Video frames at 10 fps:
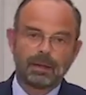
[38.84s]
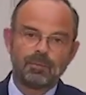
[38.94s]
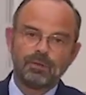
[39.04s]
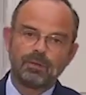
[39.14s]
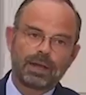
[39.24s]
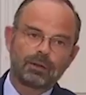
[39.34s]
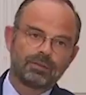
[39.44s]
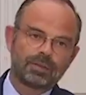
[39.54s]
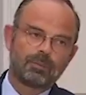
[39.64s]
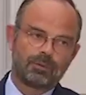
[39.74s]
établit une
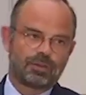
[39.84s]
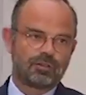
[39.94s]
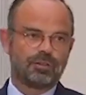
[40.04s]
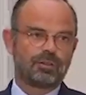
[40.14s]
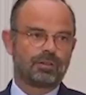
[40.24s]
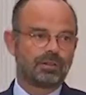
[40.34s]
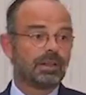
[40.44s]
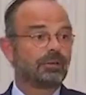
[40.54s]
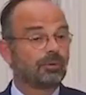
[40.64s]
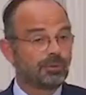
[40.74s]
règle simple s'agissant
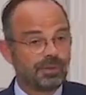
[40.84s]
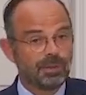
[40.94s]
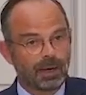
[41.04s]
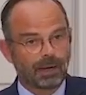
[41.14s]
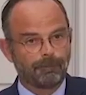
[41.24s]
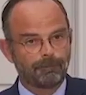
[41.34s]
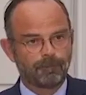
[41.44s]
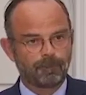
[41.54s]
des élections municipales,